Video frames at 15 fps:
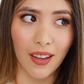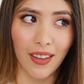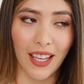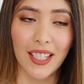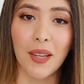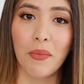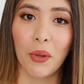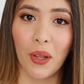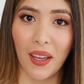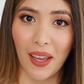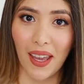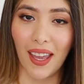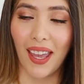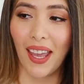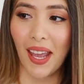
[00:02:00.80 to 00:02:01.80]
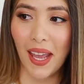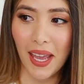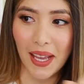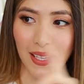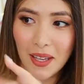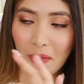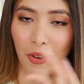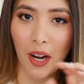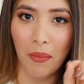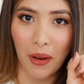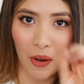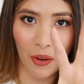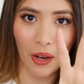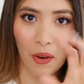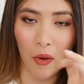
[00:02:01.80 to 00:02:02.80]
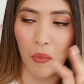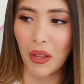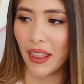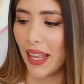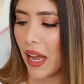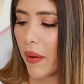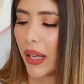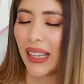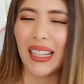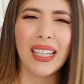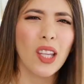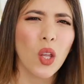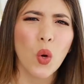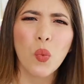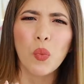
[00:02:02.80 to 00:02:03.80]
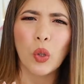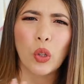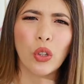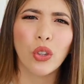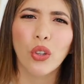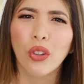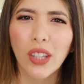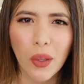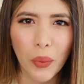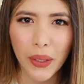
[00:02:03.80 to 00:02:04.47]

ya sé por qué, es que se fuera me lo recomendaba. Tiene un montón de